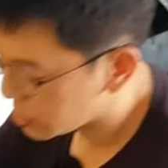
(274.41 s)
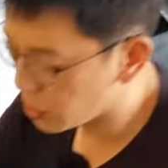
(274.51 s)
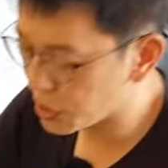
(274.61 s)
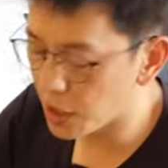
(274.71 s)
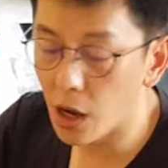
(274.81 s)

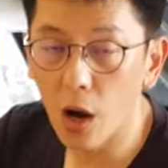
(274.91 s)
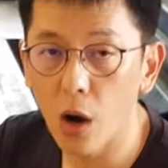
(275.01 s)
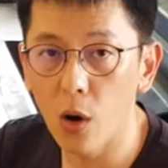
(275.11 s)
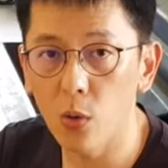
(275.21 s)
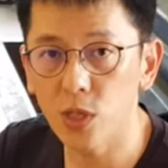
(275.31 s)
有的
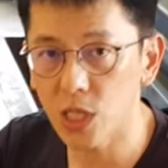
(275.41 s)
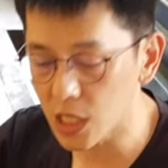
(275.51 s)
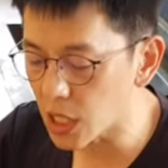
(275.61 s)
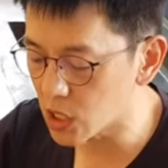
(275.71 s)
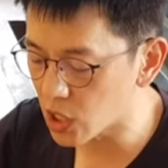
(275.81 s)
欧系
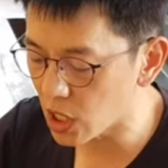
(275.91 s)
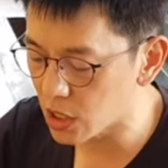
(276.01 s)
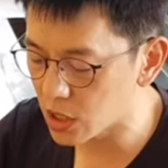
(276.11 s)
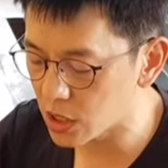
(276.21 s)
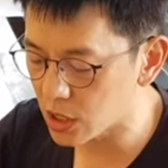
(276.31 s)
的车
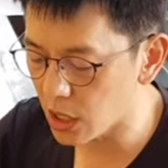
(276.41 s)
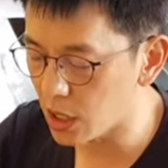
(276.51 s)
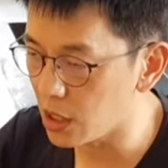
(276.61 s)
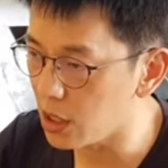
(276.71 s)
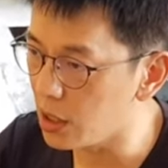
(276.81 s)

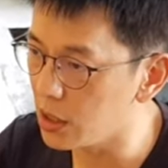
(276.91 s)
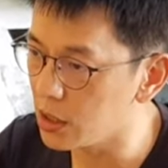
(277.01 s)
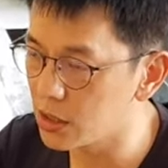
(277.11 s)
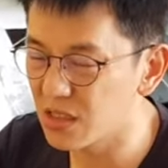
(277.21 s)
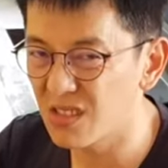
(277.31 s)
呃
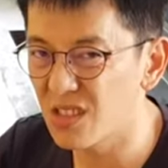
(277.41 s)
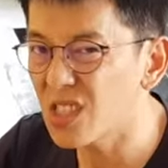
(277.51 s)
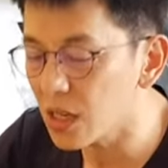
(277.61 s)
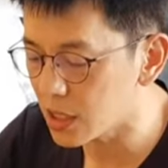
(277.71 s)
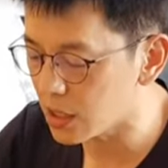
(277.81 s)

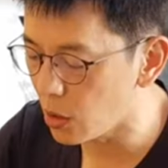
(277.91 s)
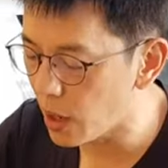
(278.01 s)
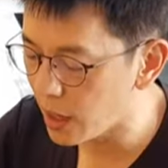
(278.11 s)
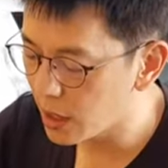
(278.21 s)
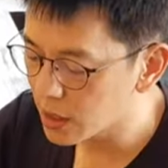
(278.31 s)
设计的
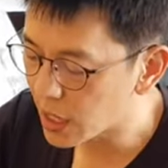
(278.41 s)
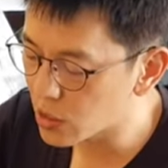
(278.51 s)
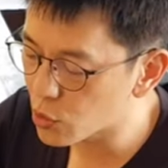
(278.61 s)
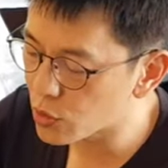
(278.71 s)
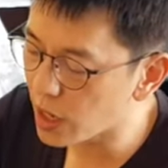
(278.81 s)
话，它是
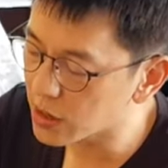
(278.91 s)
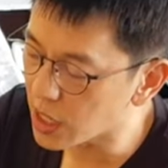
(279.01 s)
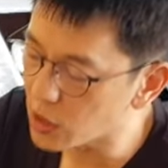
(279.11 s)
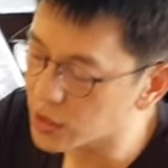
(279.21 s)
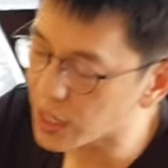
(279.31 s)
需要沿
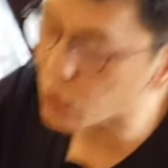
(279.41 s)
用这